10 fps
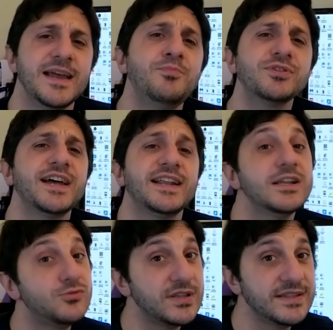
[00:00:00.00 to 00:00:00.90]
e portare
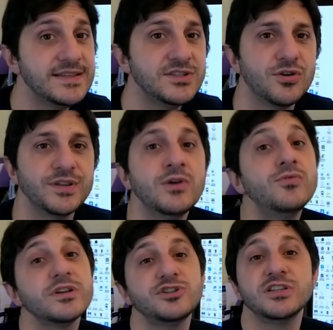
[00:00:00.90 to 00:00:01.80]
alla tua attenzione
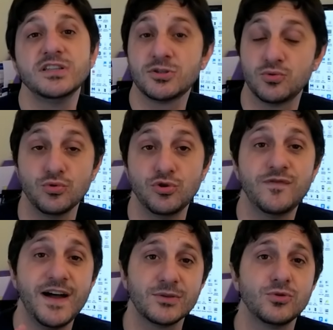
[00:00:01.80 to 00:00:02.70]
un recente studio
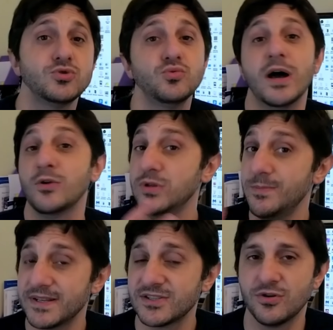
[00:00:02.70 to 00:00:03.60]
fatto su alcune
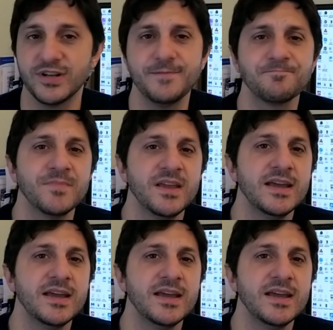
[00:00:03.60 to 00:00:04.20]
persone